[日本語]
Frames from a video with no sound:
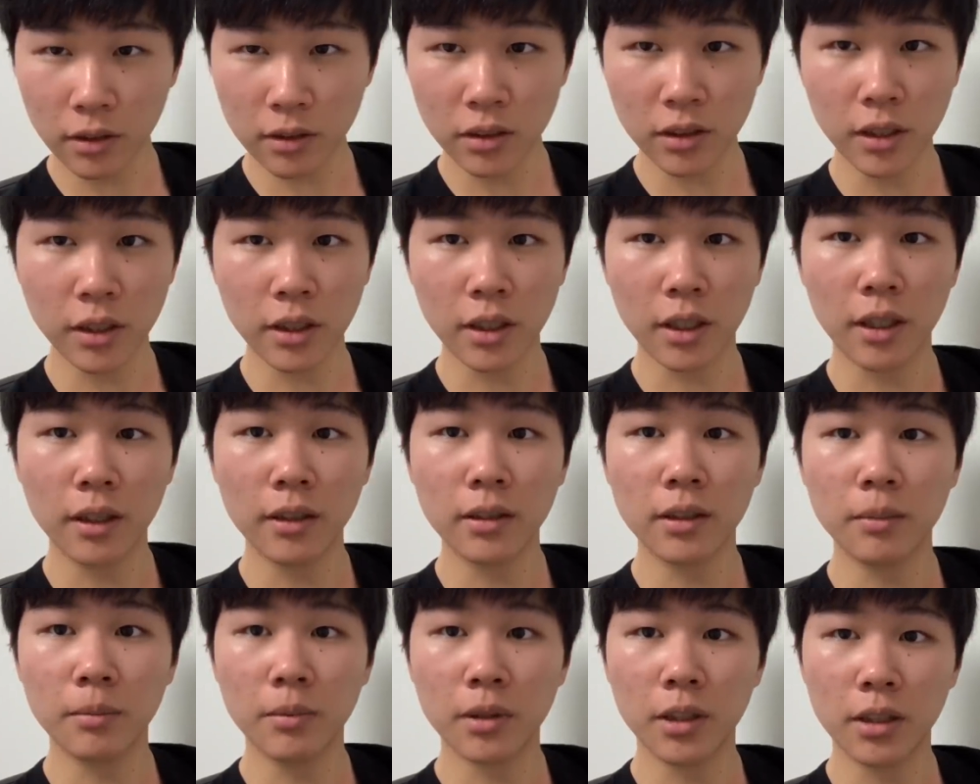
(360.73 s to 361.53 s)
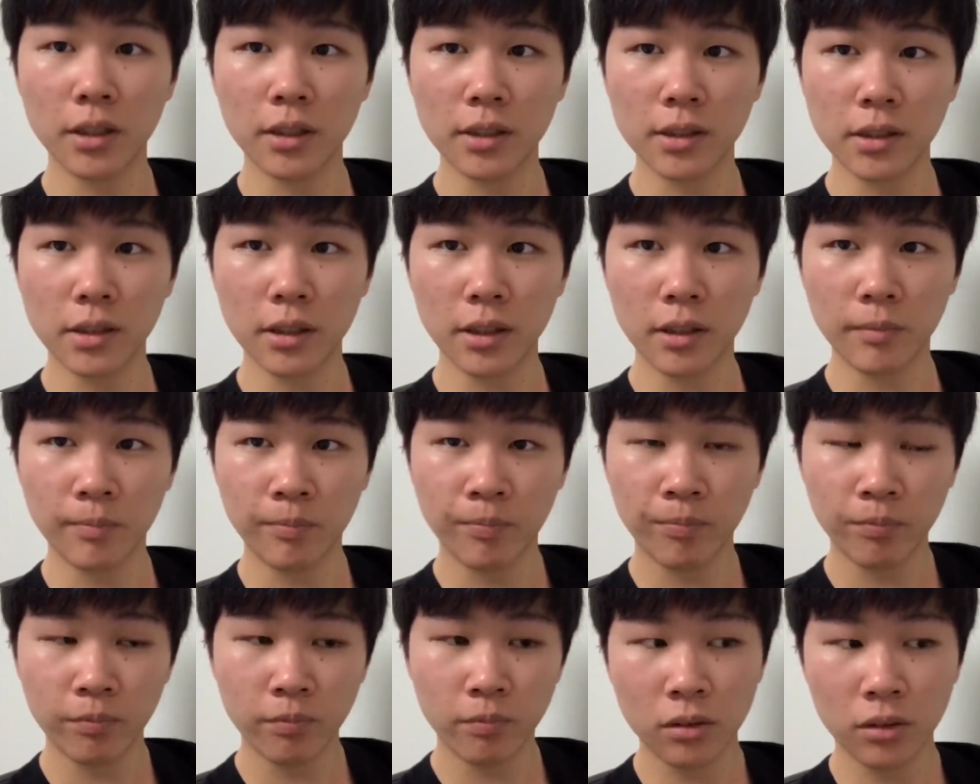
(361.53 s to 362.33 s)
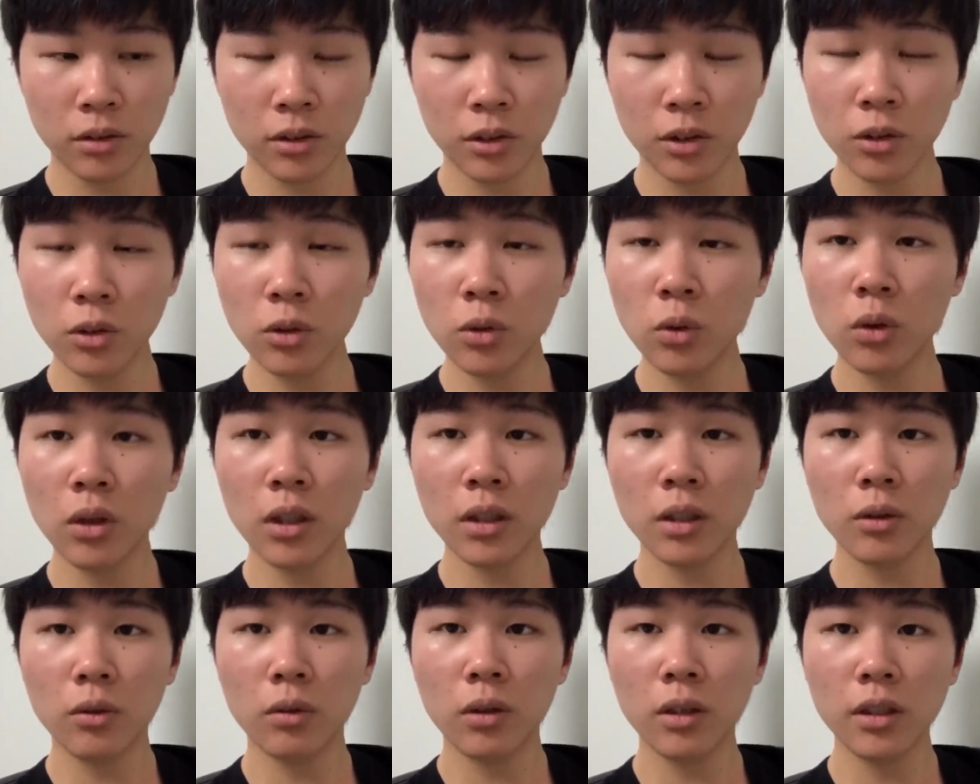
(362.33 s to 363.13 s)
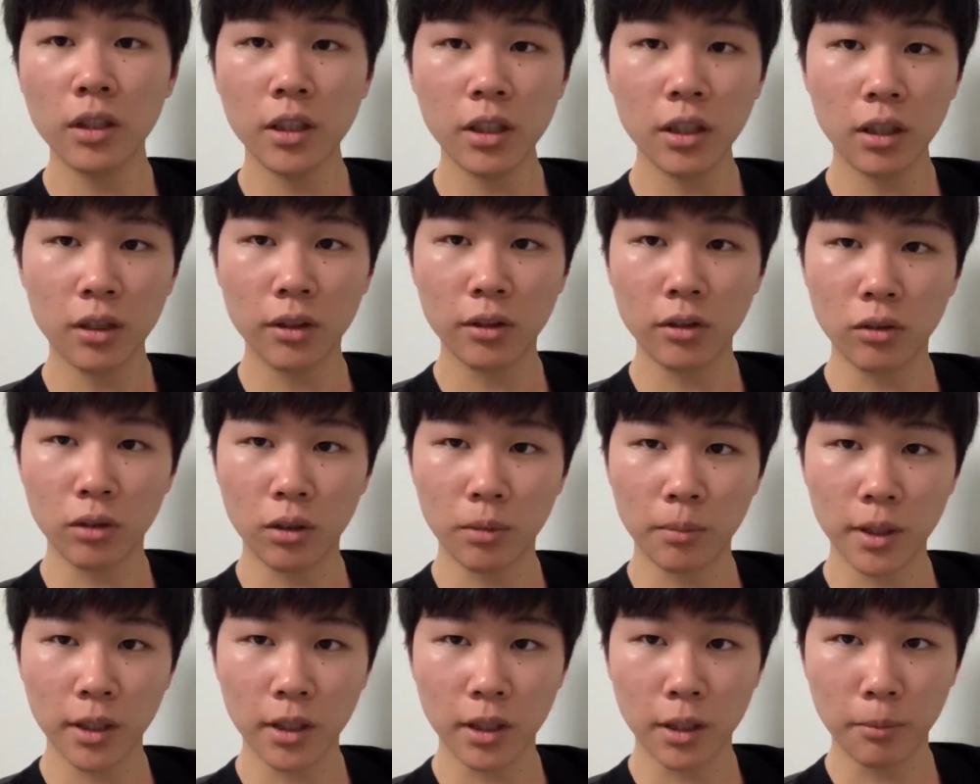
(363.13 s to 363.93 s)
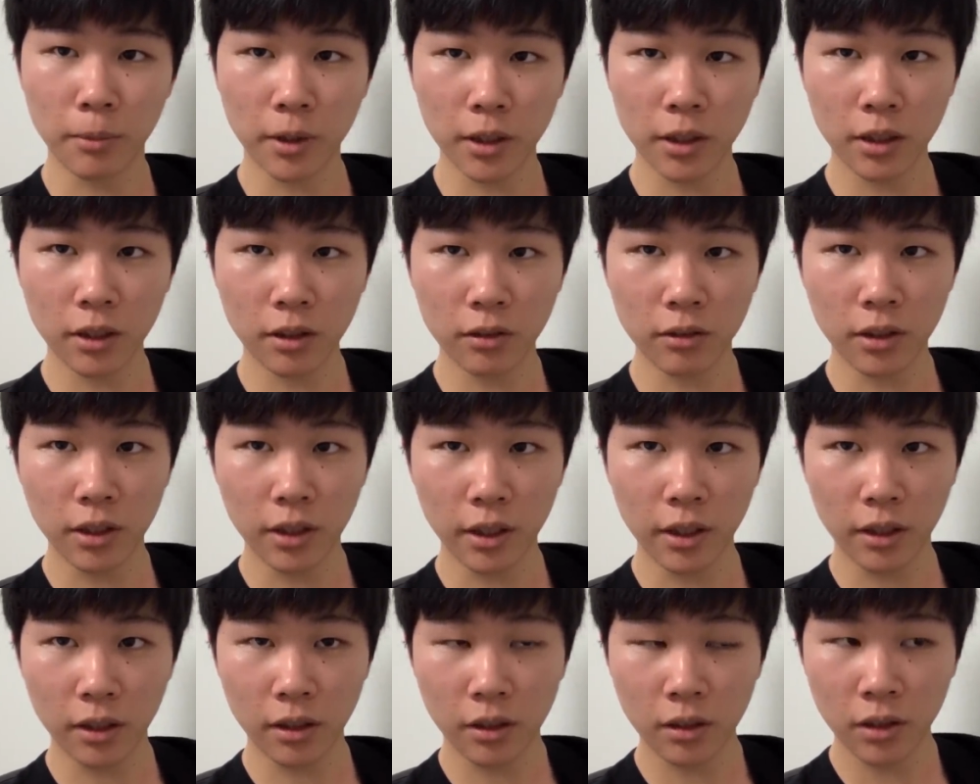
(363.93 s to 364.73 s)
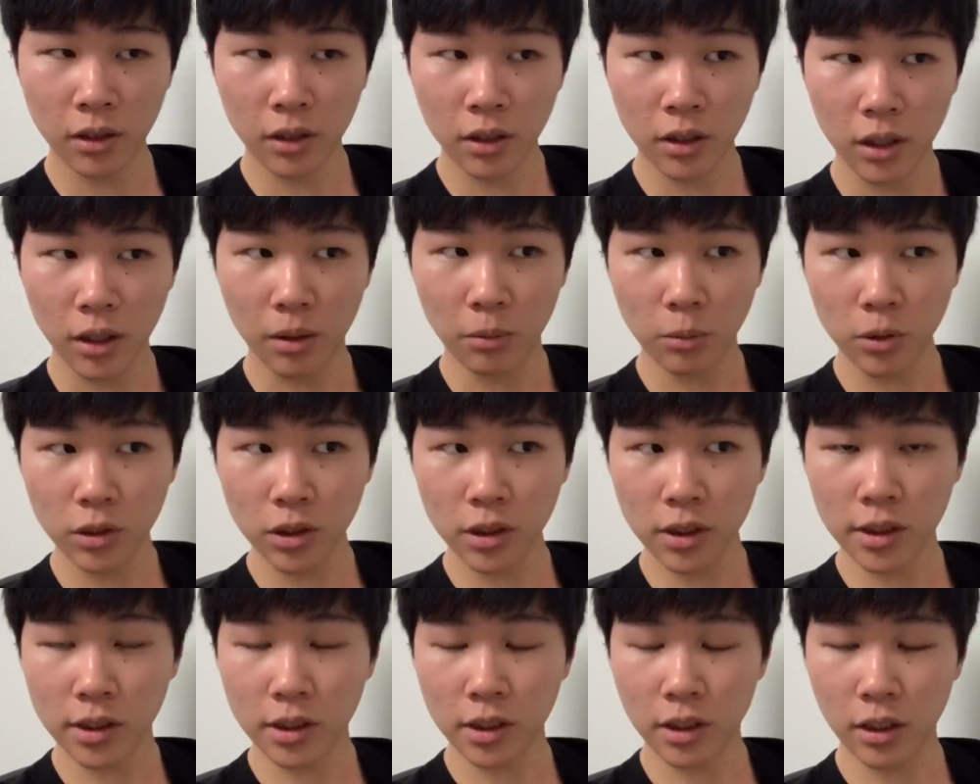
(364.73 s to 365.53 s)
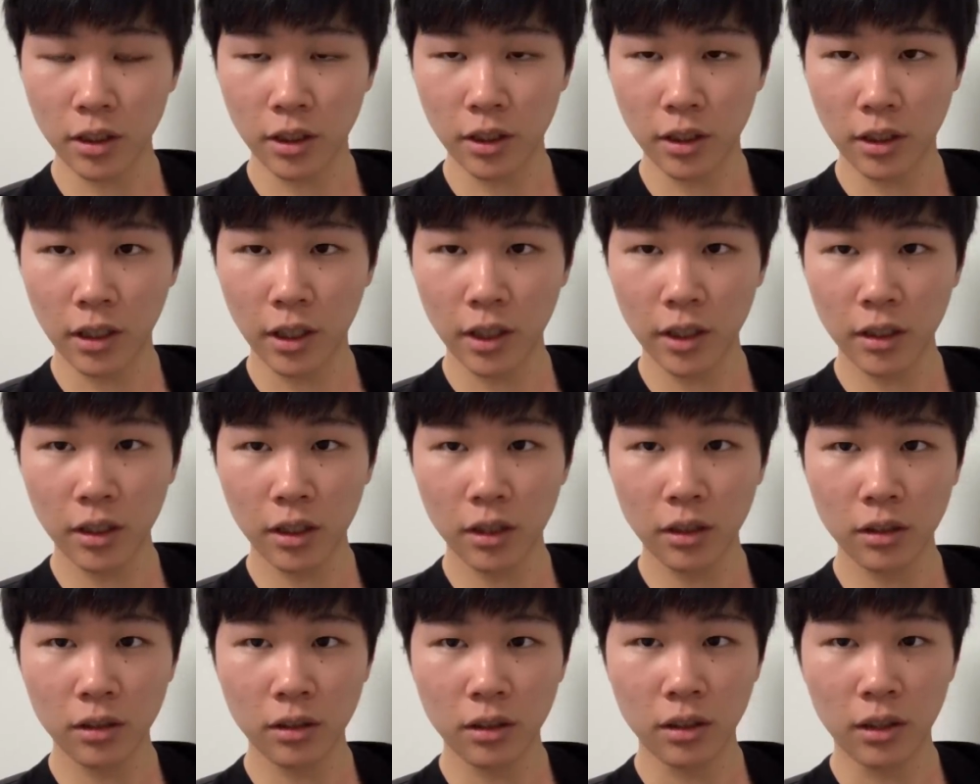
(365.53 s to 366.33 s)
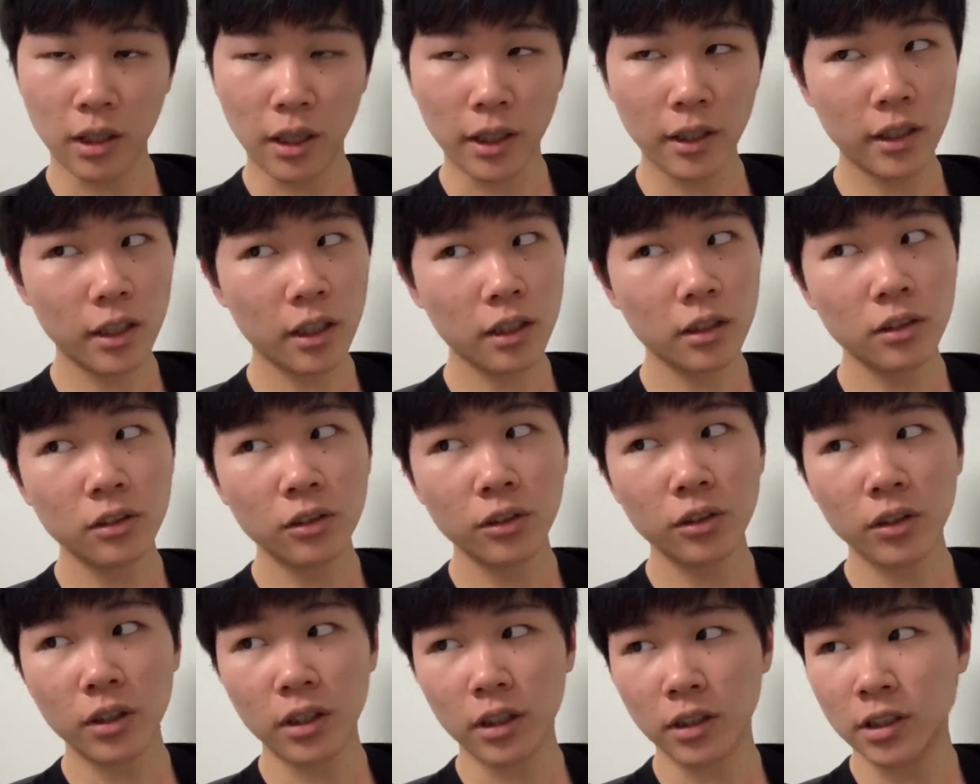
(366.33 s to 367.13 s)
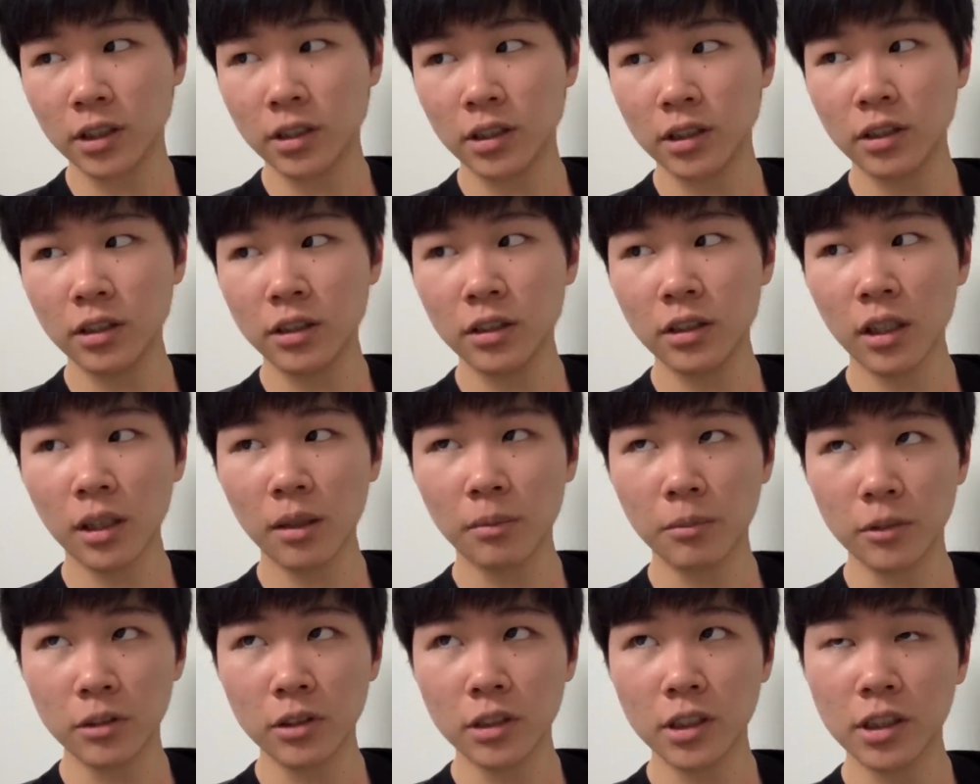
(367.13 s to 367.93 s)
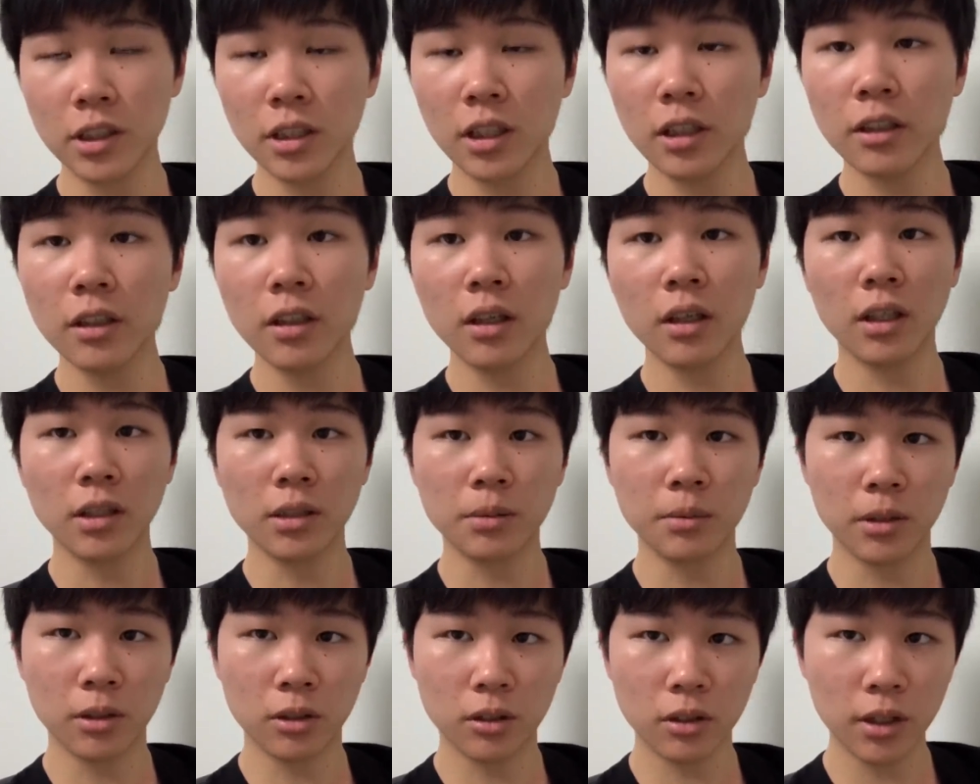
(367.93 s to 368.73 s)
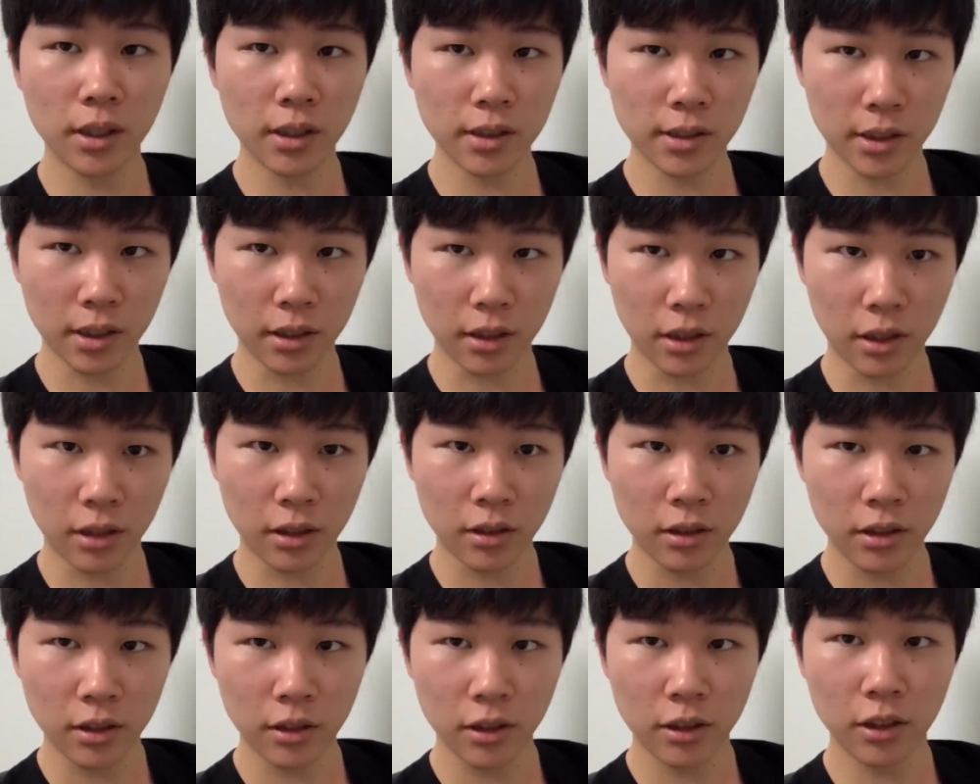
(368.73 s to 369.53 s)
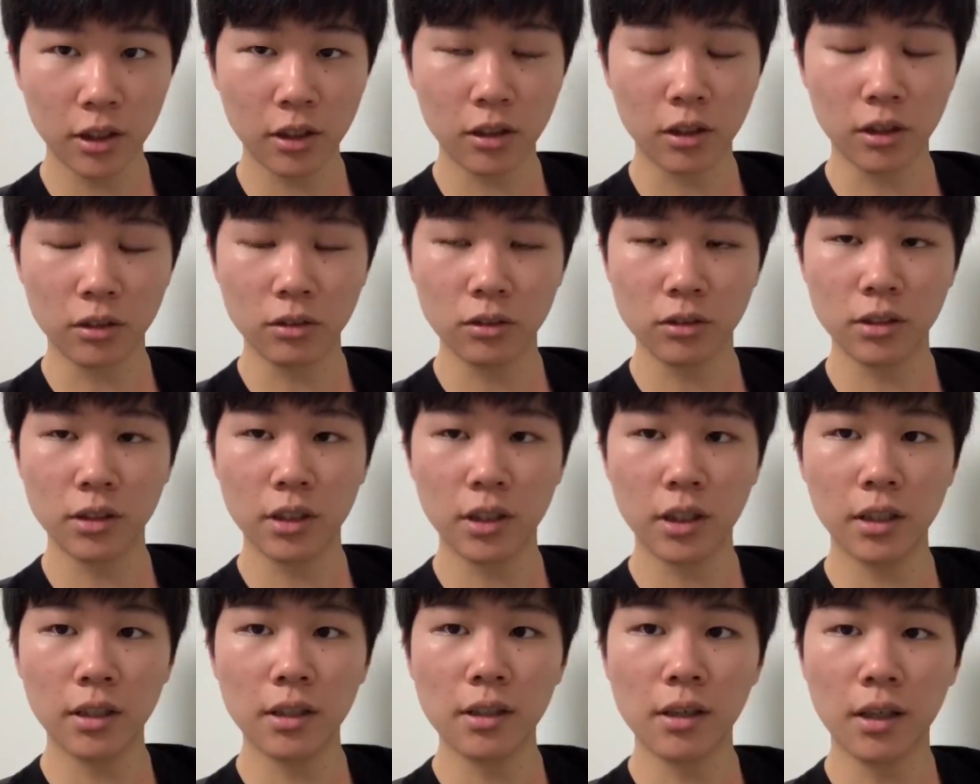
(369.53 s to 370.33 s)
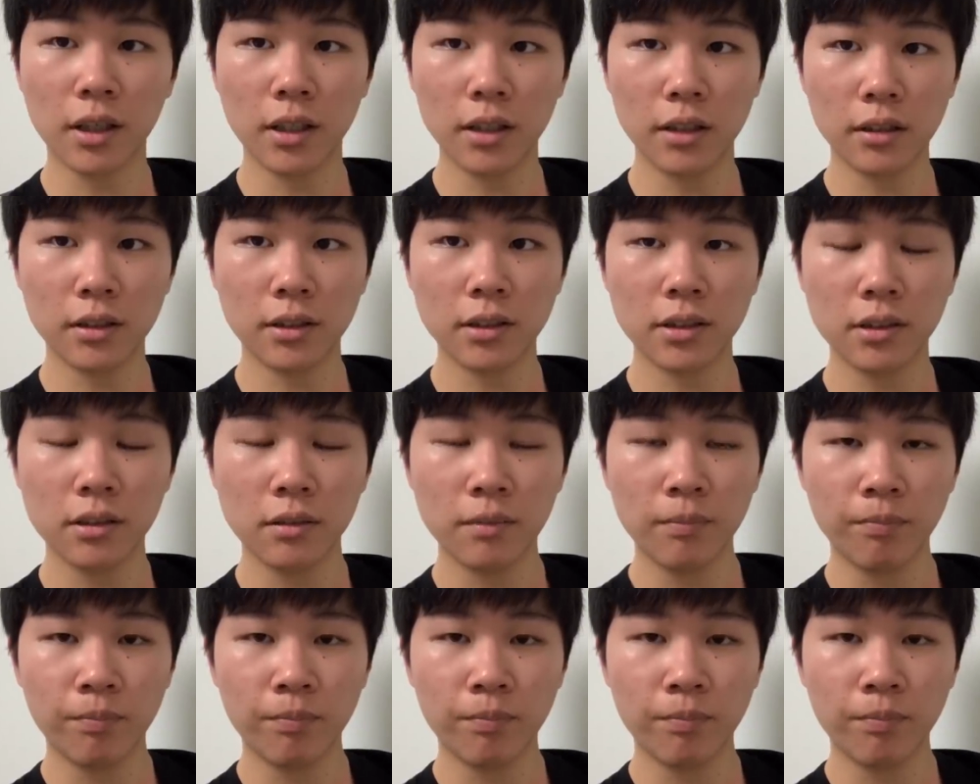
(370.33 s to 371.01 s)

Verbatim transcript: 家に帰ってみたいですね。休校がね、終わる期間っていうのがまだ決まってなくて、もしかしたらね、来年、来年というか新ターム、新学期が始まる9月からになる可能性が高いです。